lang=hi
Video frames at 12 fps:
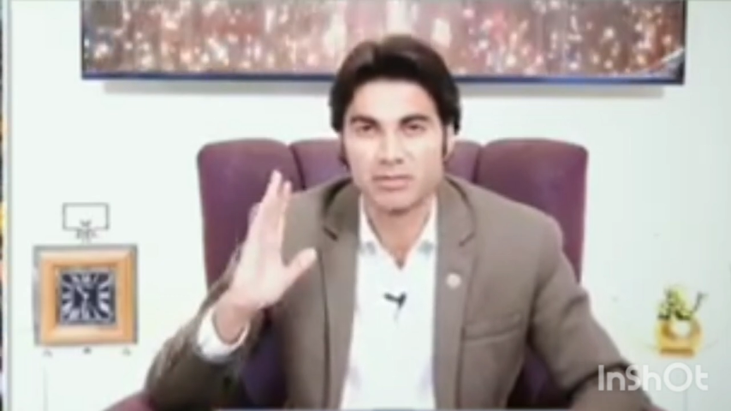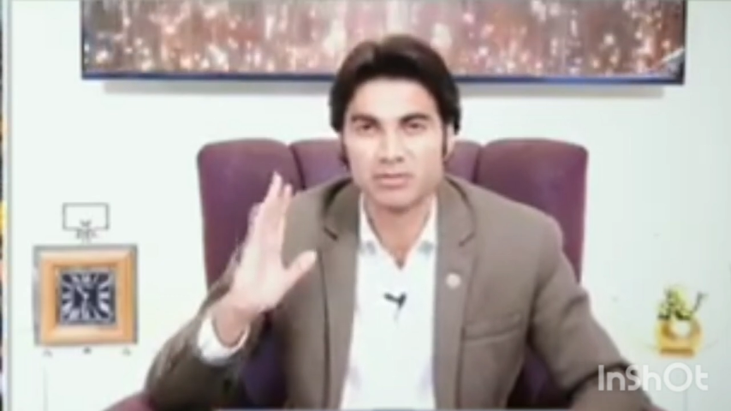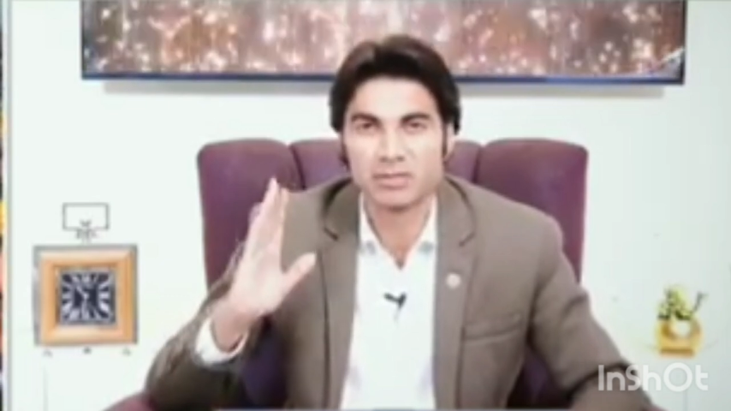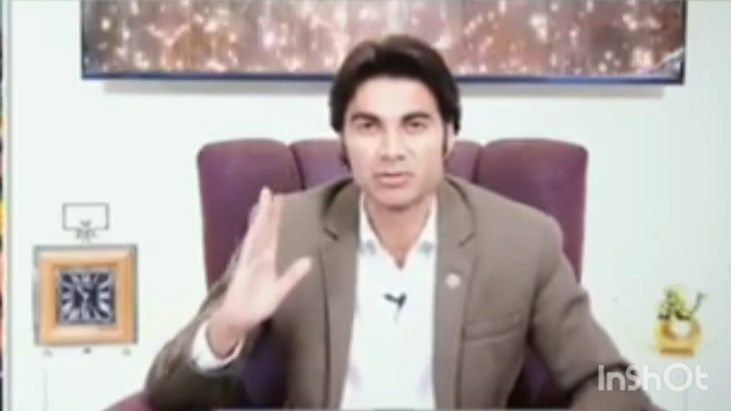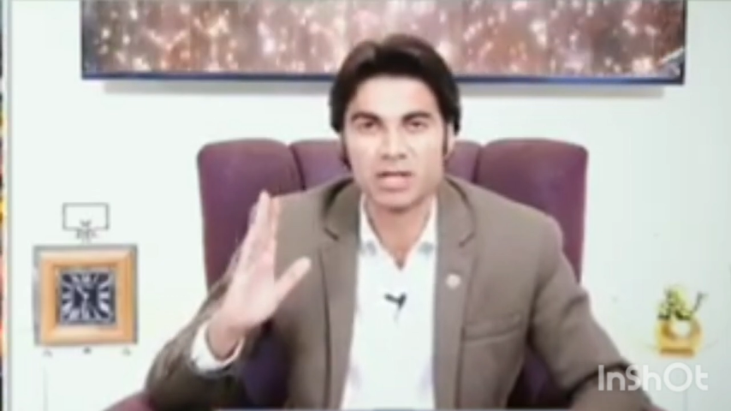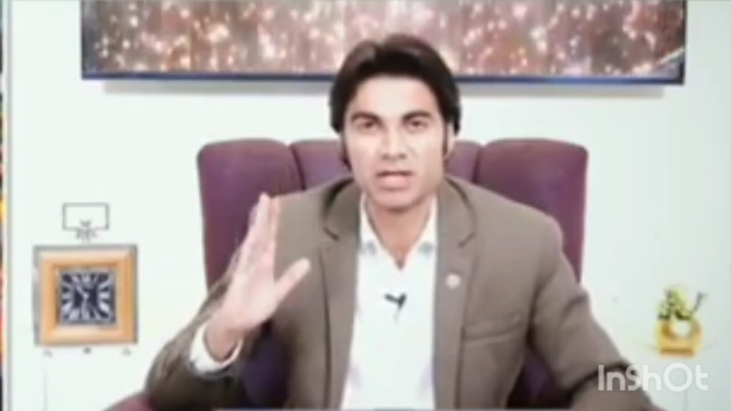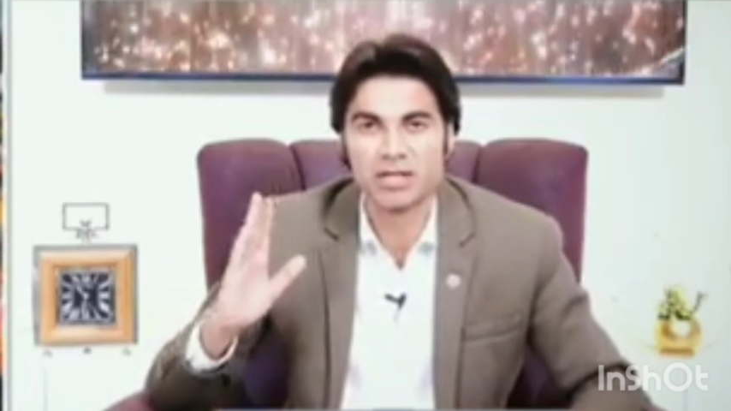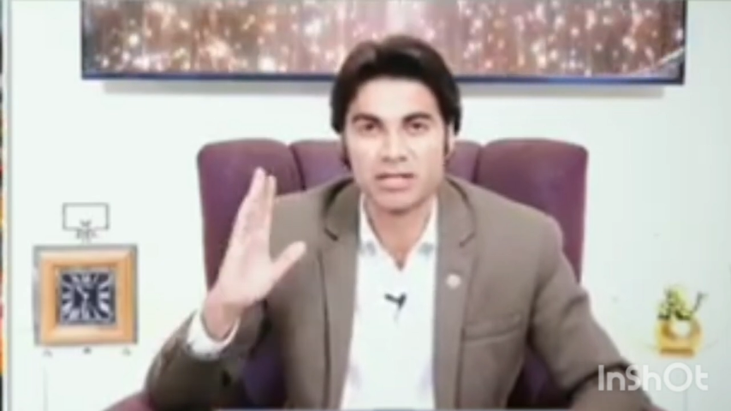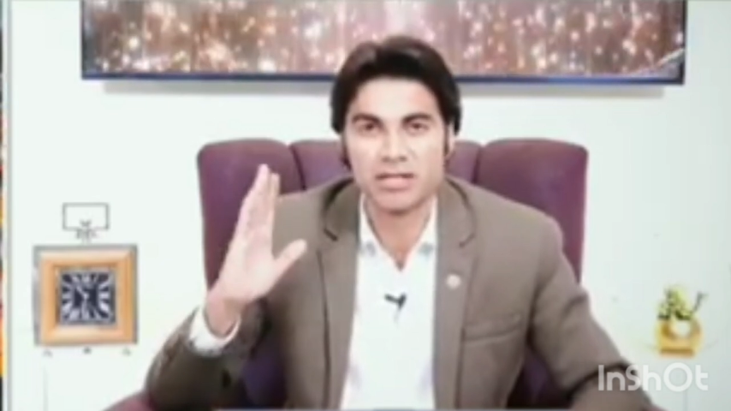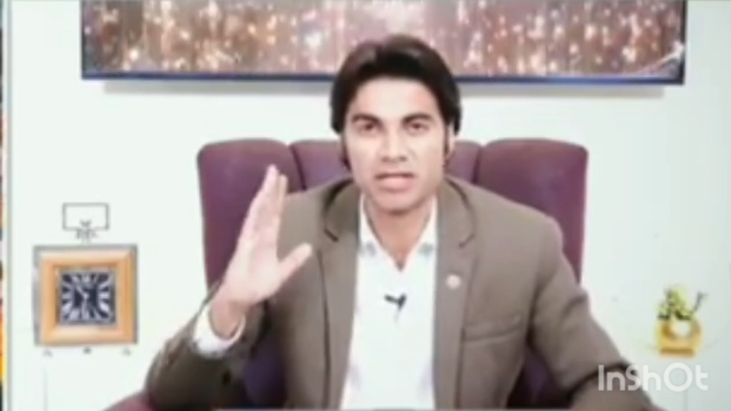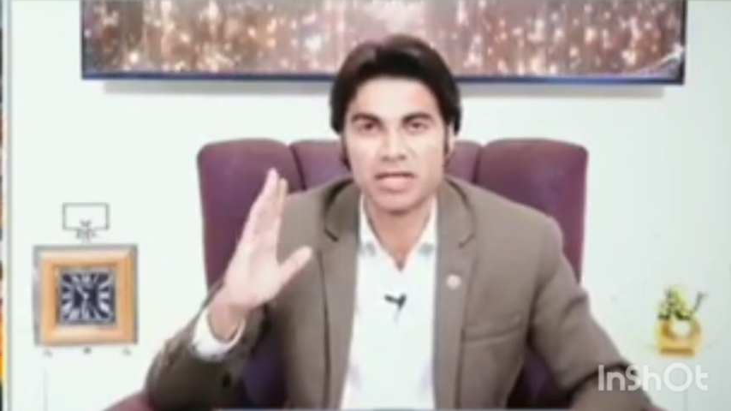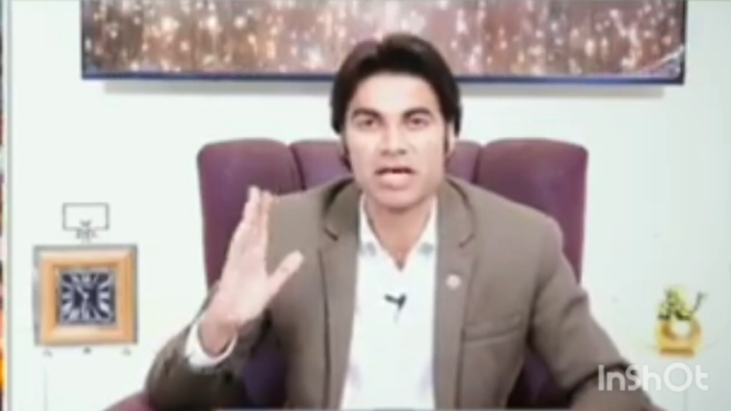परमेश्वर
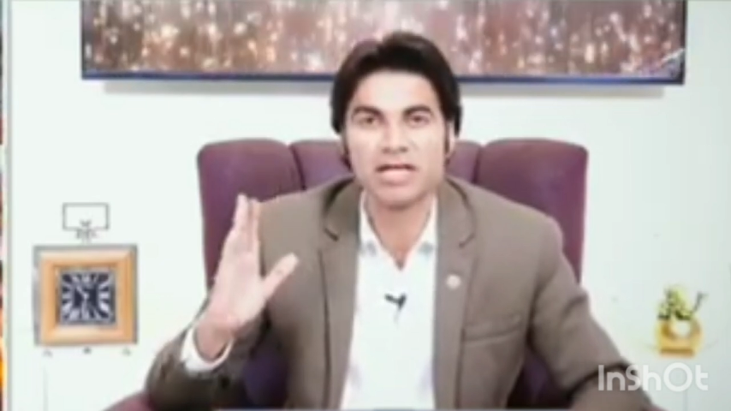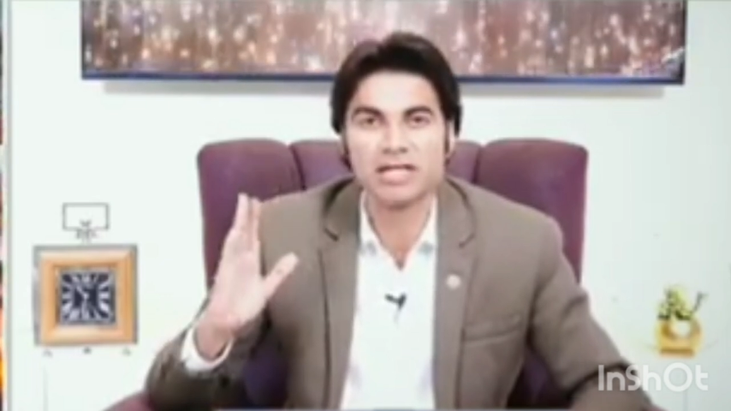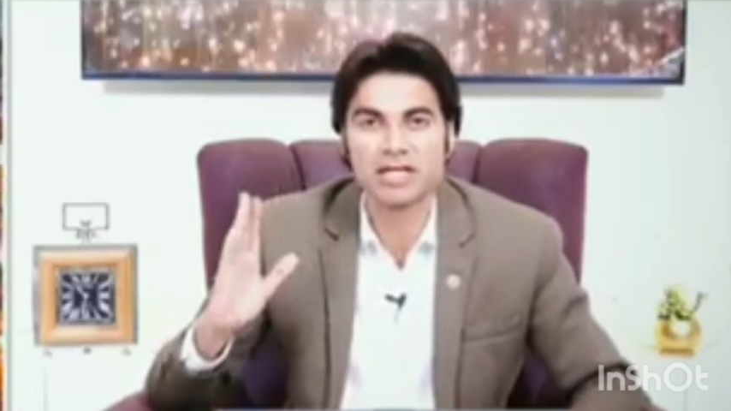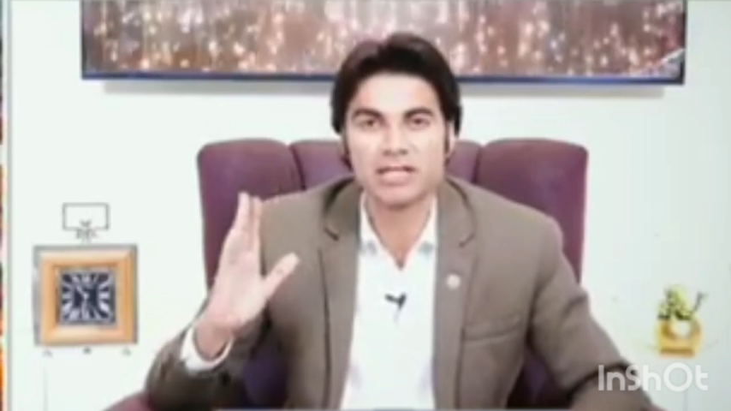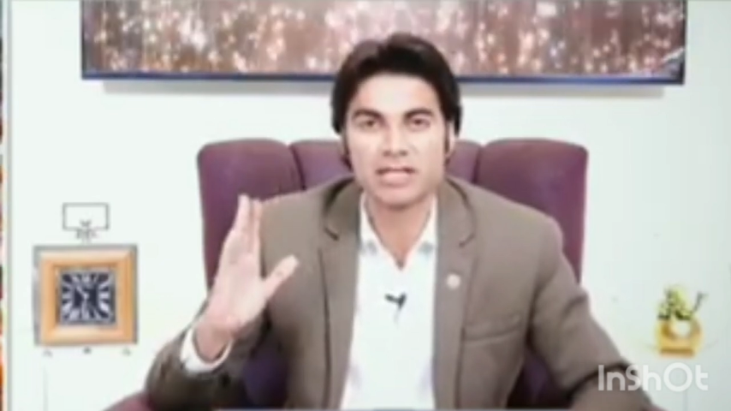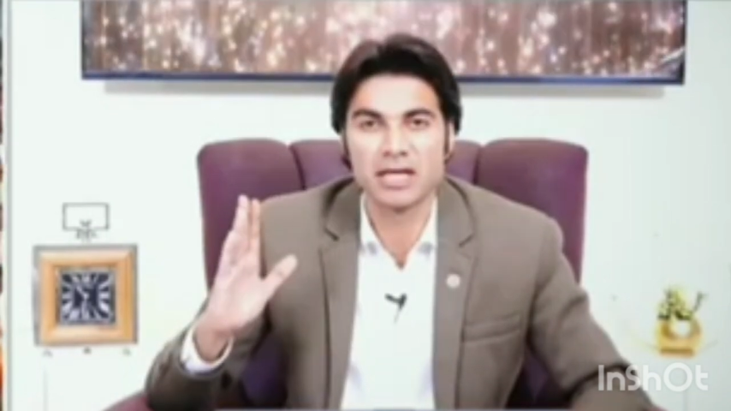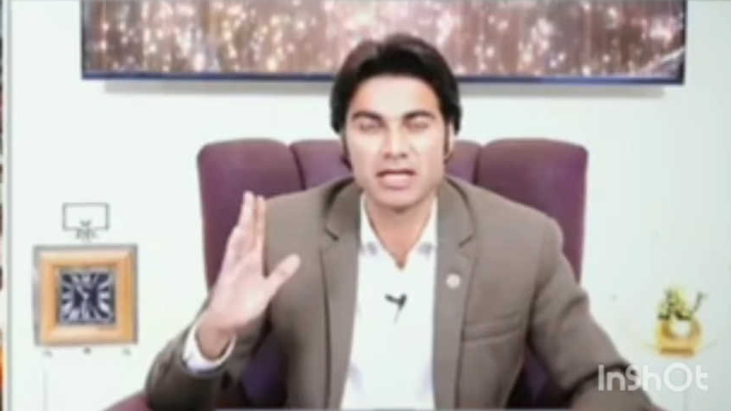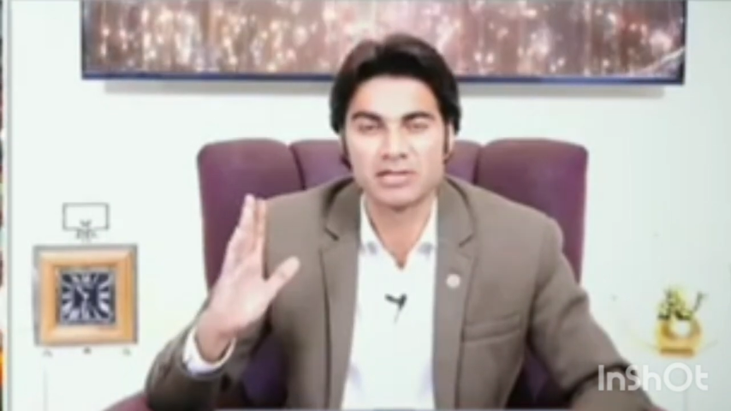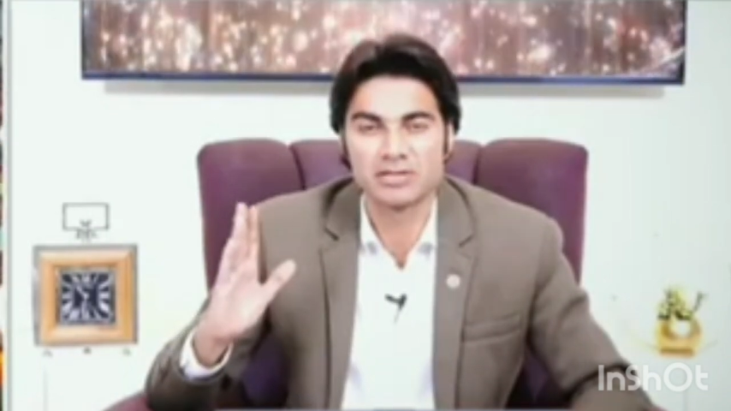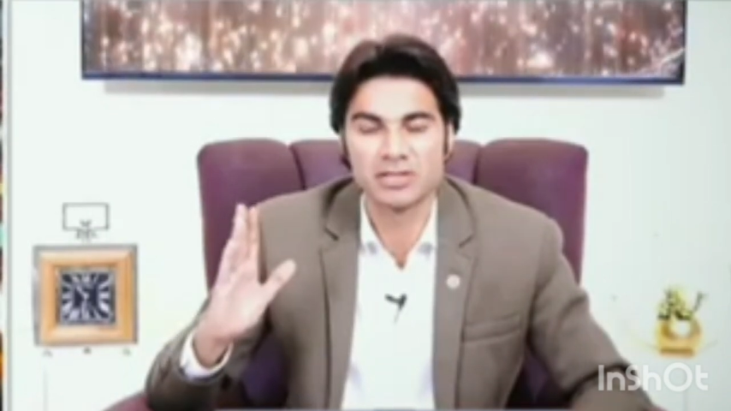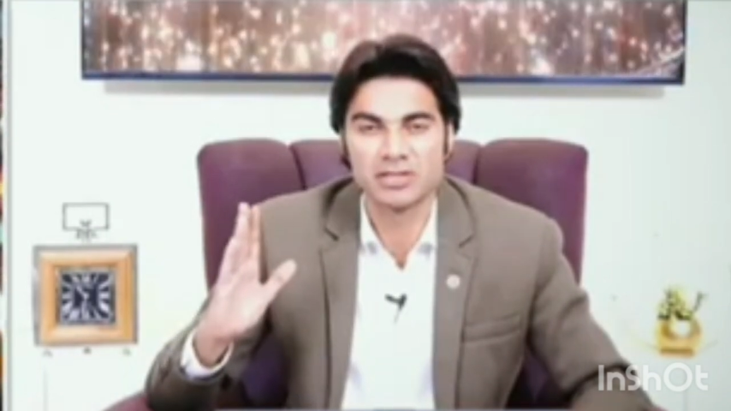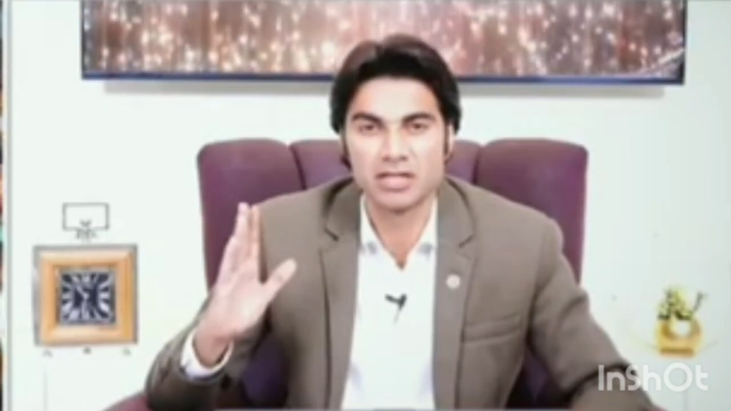न्याय करता है
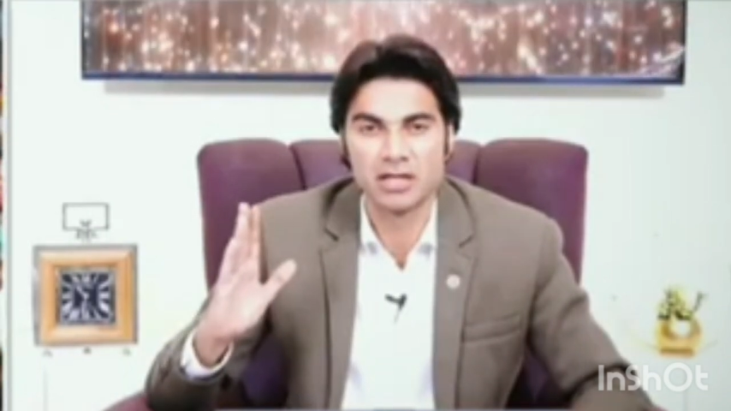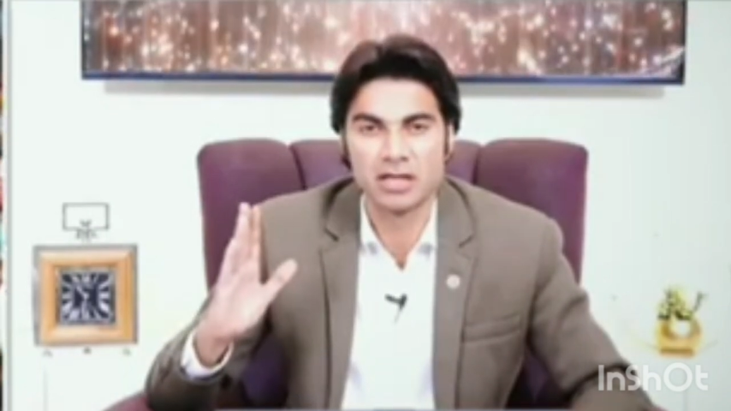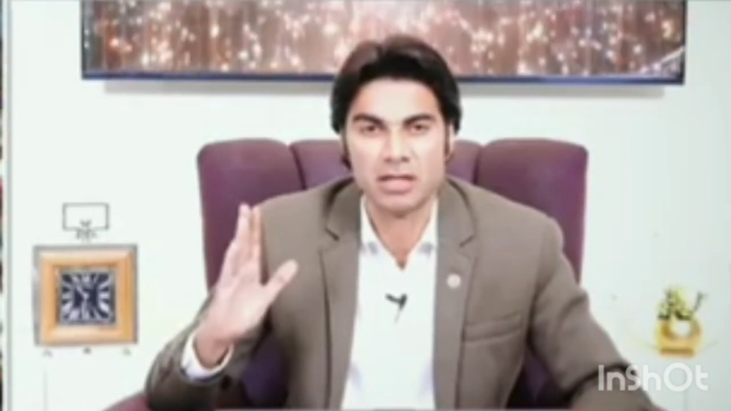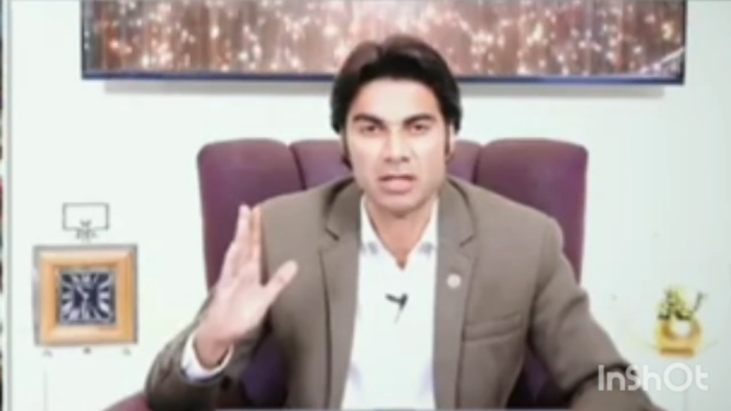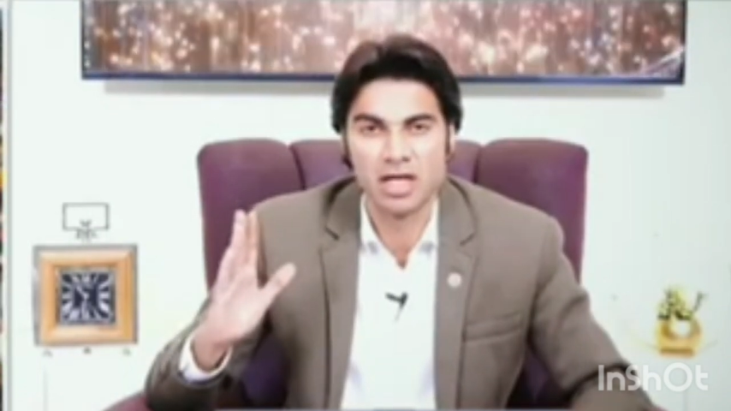हर चीज़ का